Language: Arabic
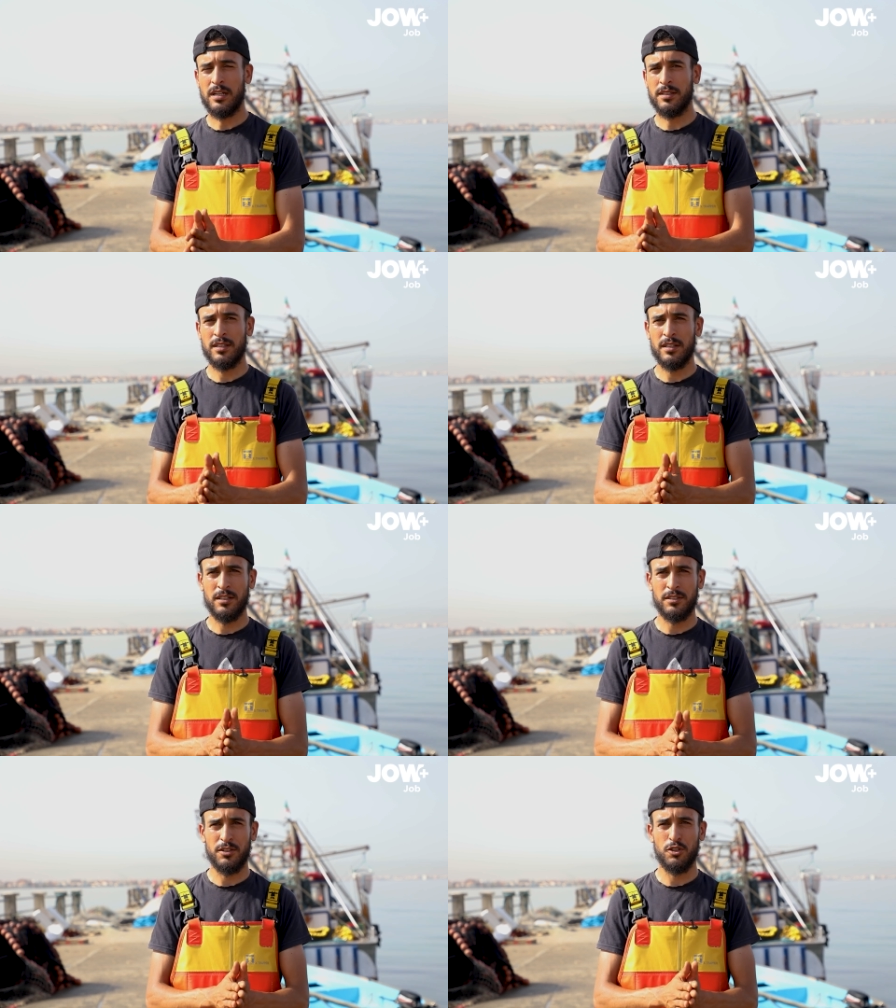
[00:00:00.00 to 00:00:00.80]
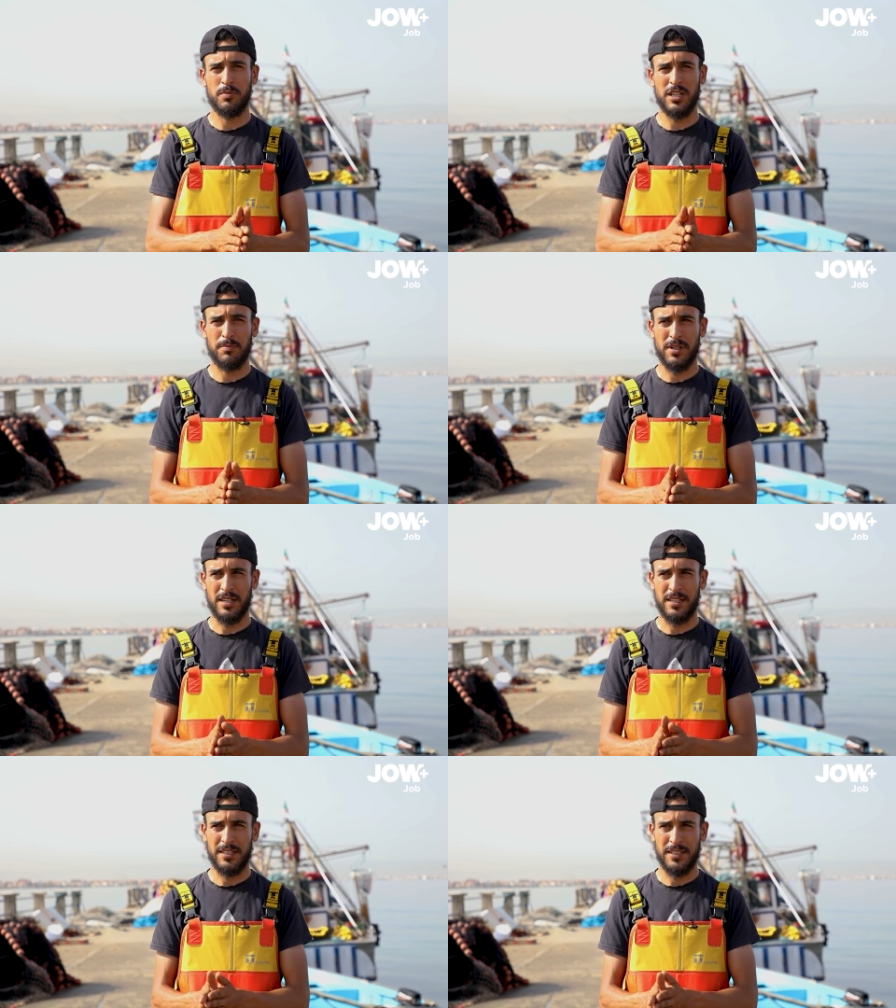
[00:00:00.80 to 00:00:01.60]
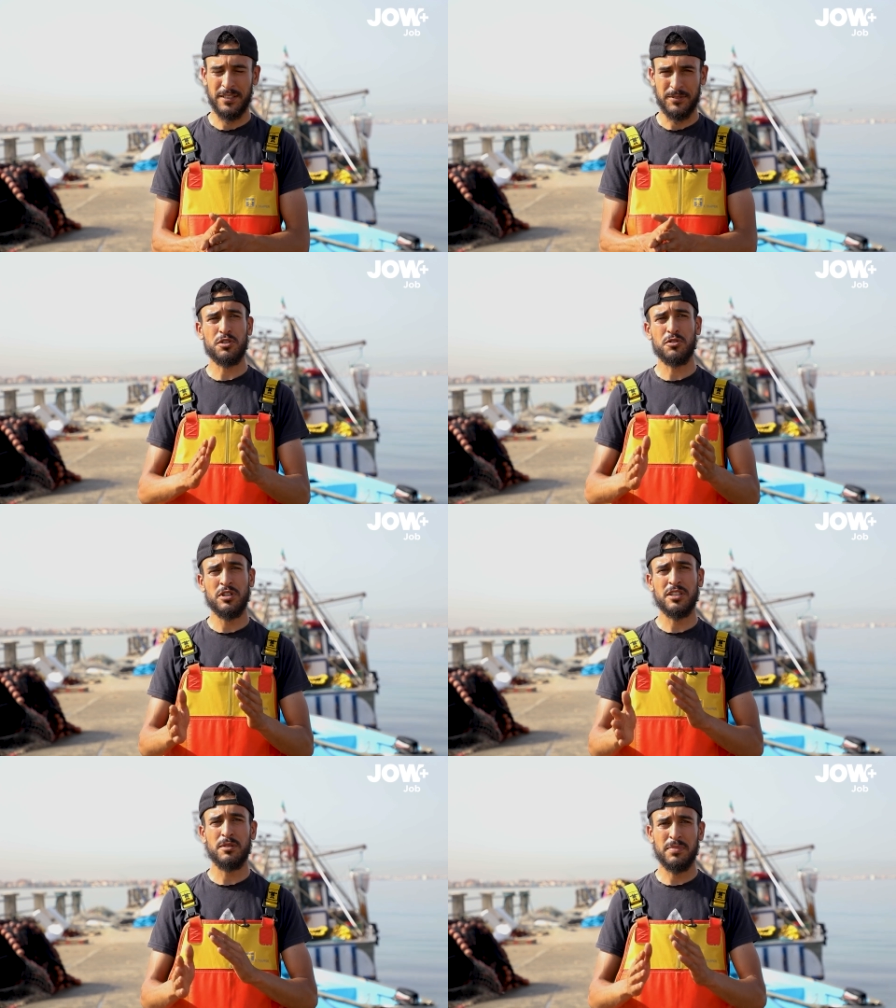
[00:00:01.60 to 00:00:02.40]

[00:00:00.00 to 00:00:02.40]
عندنا ندوبلي بار حنايا باسكو